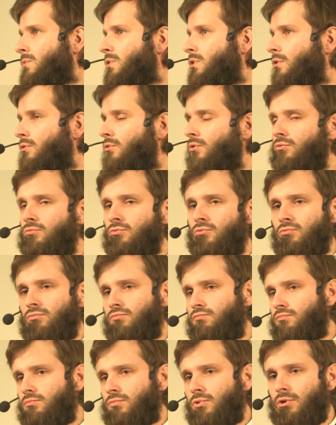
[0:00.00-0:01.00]
Я говорю,
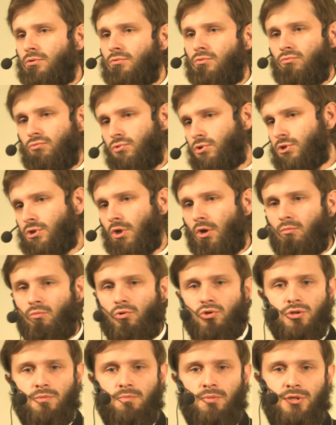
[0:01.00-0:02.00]
ну, ну не знаю,
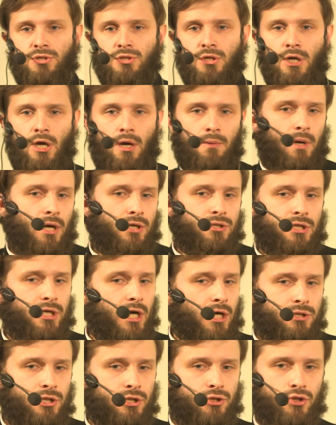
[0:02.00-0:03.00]
может быть. А как ты,
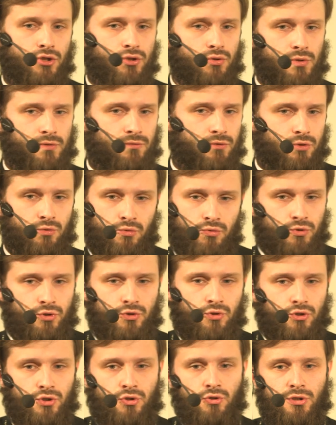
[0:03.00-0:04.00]
как ты это чувствуешь? Ну,
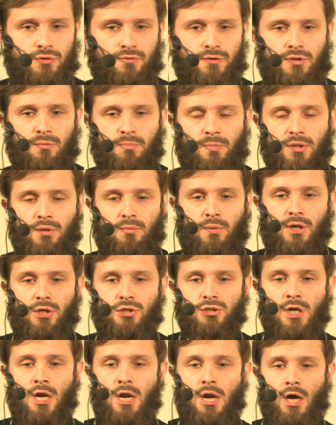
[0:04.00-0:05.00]
что, что ты в этом
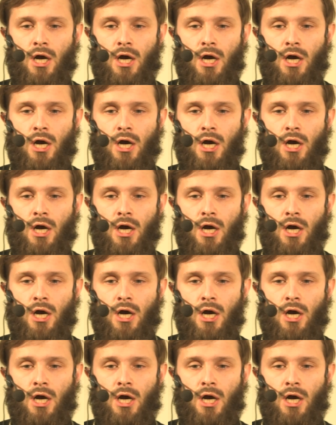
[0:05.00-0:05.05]
понимаешь?